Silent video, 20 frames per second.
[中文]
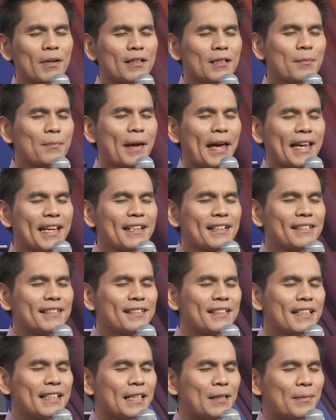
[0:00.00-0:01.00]
的每一个人
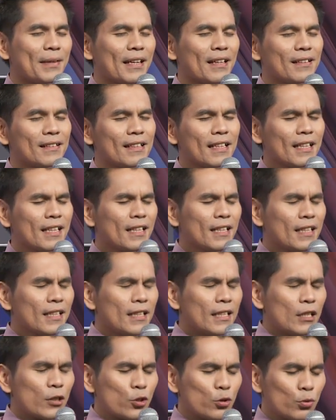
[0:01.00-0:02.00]
里面。
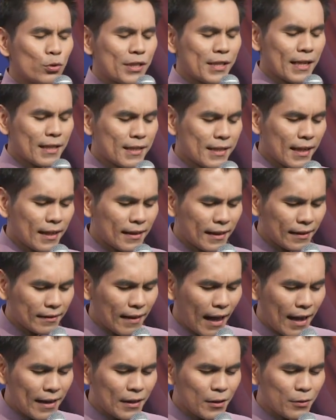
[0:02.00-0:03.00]
主，谢谢你
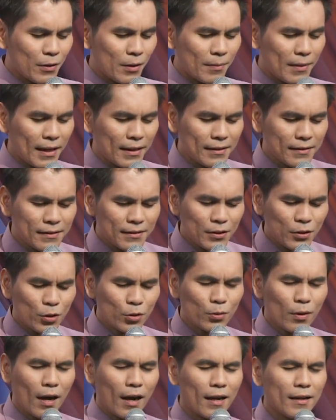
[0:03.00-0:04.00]
带领我们。主
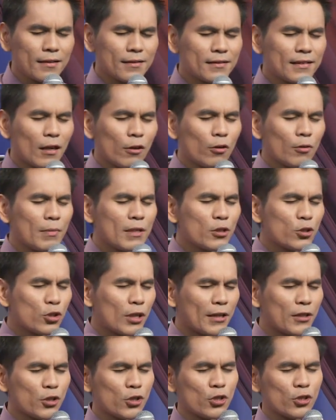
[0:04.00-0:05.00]
啊，让我们真
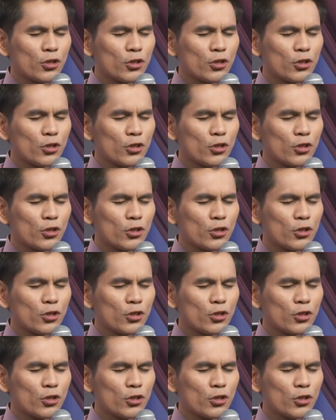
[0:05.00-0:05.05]
实